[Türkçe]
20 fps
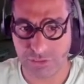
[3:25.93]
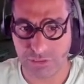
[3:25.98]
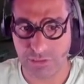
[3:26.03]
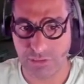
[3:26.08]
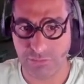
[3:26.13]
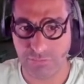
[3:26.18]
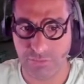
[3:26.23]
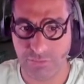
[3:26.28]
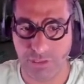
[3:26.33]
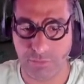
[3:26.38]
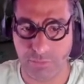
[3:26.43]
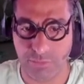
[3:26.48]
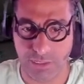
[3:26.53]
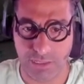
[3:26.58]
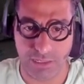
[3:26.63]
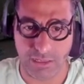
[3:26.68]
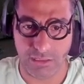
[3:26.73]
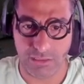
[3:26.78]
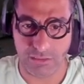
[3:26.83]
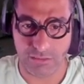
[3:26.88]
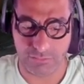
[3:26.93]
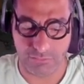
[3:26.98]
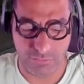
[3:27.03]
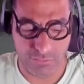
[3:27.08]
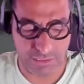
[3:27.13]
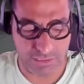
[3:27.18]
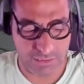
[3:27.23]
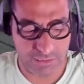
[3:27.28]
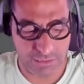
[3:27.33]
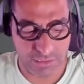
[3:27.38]
VP'ye aldım
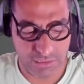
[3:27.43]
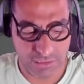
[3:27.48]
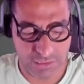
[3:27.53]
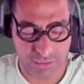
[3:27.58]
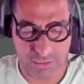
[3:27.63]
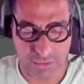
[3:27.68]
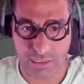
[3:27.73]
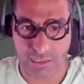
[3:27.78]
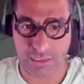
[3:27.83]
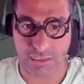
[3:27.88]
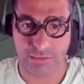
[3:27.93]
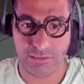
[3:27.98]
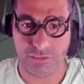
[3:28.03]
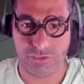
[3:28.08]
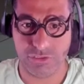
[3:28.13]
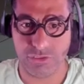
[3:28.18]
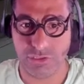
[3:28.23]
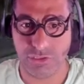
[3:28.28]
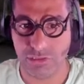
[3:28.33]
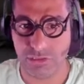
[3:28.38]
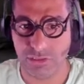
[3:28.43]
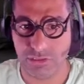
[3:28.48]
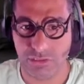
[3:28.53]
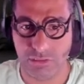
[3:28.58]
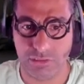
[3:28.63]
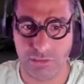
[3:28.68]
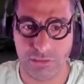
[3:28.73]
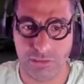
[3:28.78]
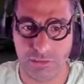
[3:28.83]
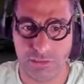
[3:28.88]
ben. Yaklaşık e,
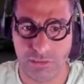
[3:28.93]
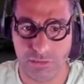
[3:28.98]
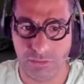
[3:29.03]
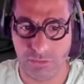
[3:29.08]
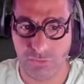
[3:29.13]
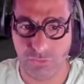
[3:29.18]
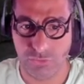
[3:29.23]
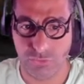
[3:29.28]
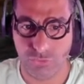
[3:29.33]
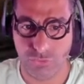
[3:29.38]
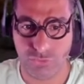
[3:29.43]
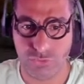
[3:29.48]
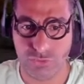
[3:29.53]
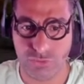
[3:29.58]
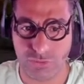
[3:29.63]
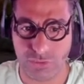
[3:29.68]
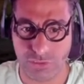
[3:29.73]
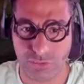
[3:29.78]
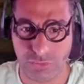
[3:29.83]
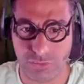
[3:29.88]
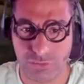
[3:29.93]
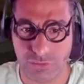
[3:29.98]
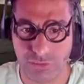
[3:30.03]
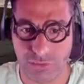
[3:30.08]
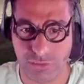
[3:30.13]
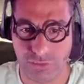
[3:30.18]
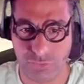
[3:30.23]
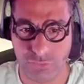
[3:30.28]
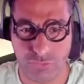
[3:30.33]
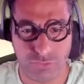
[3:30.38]
100 lira, 100,
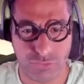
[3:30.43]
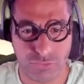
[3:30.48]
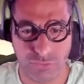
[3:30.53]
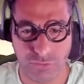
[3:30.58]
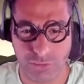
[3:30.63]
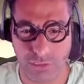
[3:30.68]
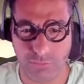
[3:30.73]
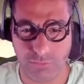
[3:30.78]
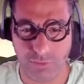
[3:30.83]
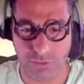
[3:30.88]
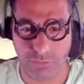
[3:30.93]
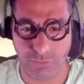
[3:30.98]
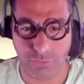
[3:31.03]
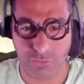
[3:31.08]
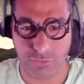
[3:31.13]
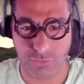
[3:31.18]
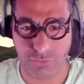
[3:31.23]
110 lira mı yapıyor?